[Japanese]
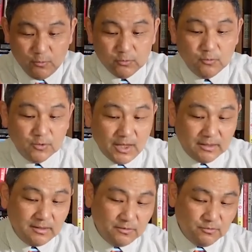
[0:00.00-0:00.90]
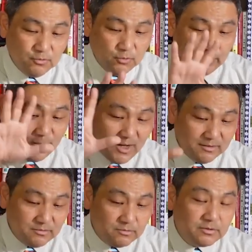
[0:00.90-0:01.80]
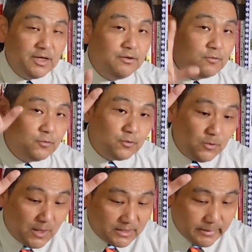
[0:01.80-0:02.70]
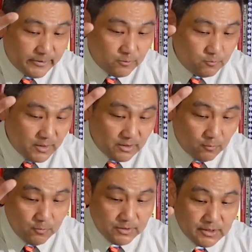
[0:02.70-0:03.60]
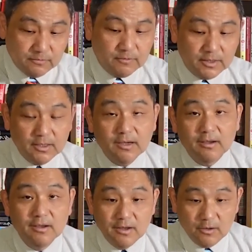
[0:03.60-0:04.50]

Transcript: ことをやってくることもあるっていうことを頭の上に置いた上で、